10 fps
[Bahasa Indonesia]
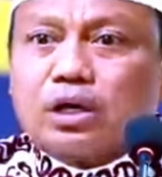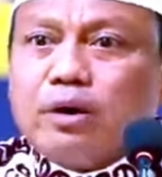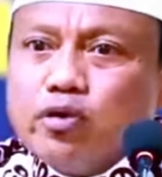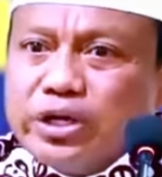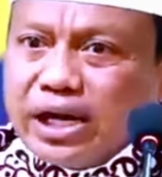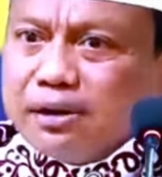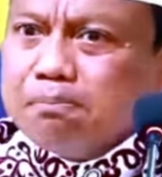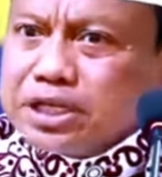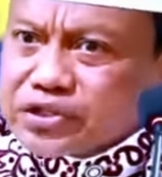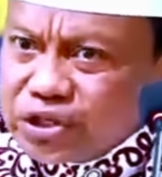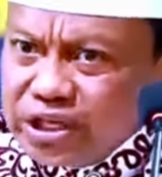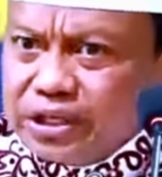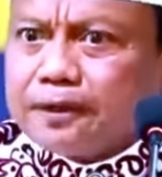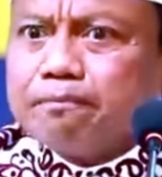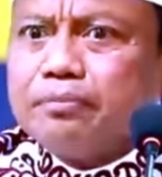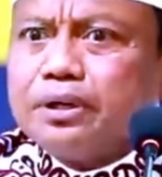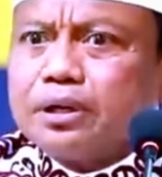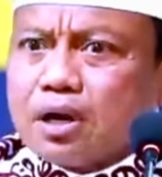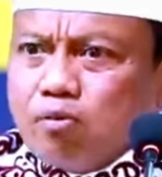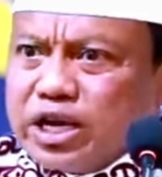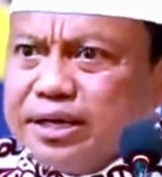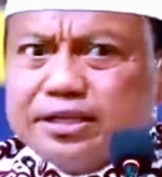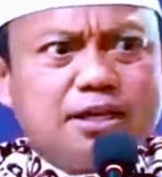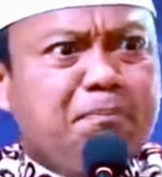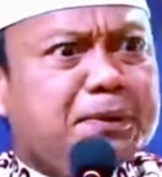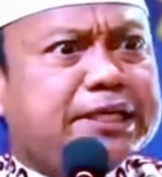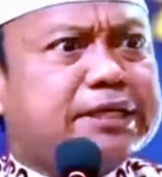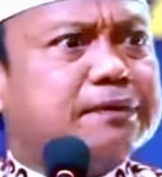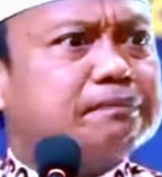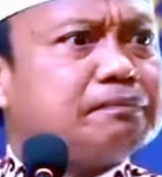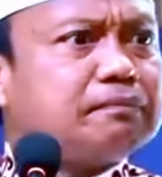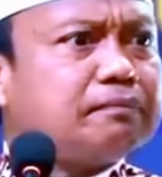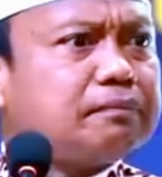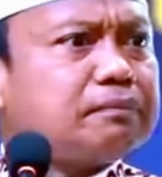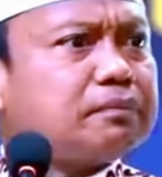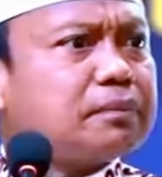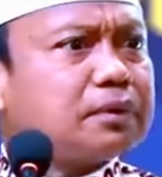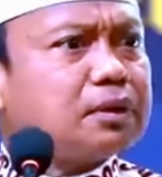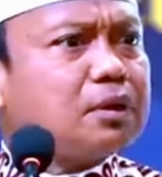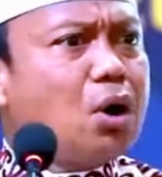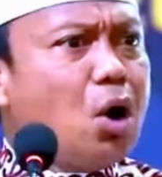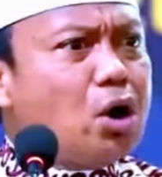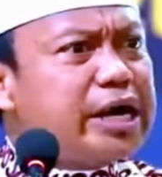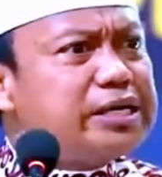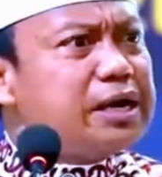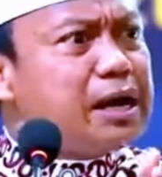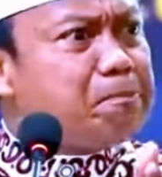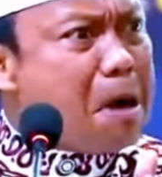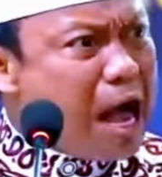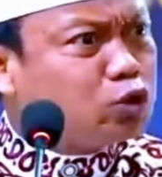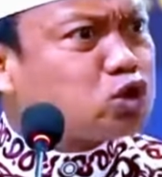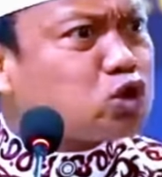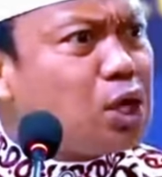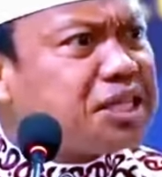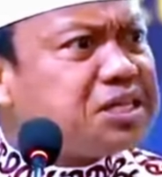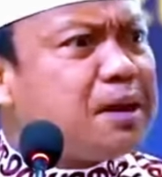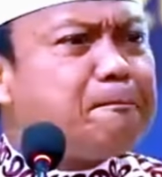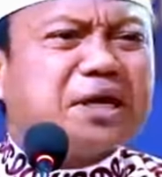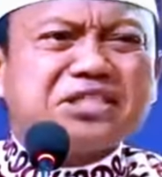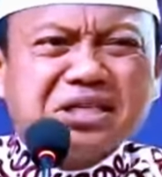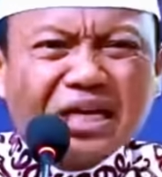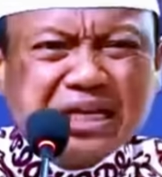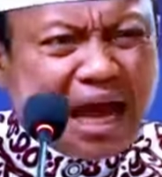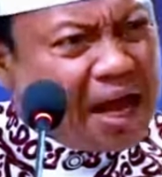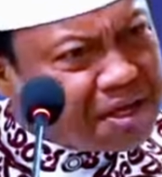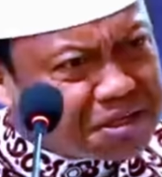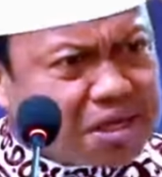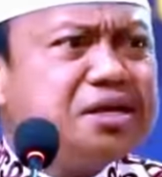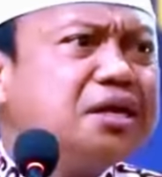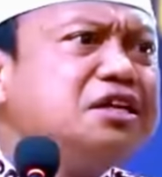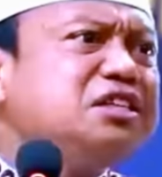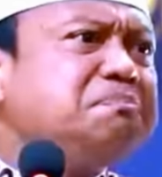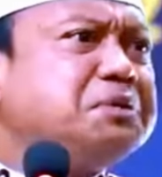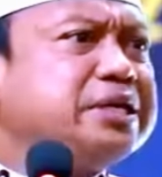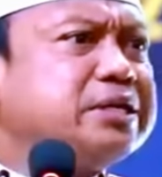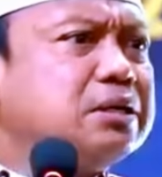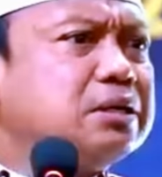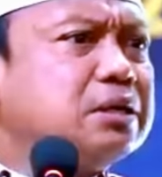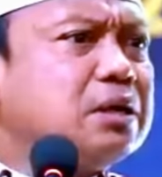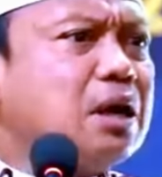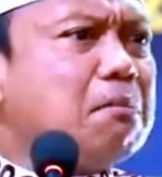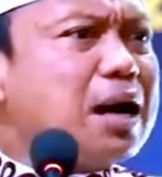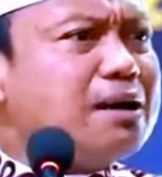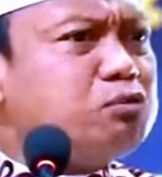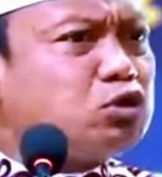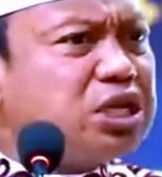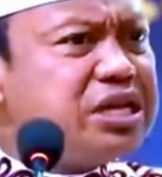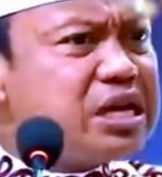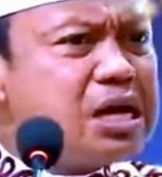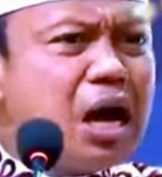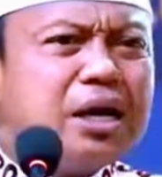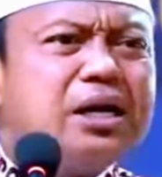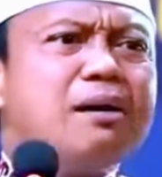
Kemudian bersih. Kemudian disiplin. Orang yang bagus sholatnya pasti jadi ASN yang disiplin. Mana buktinya?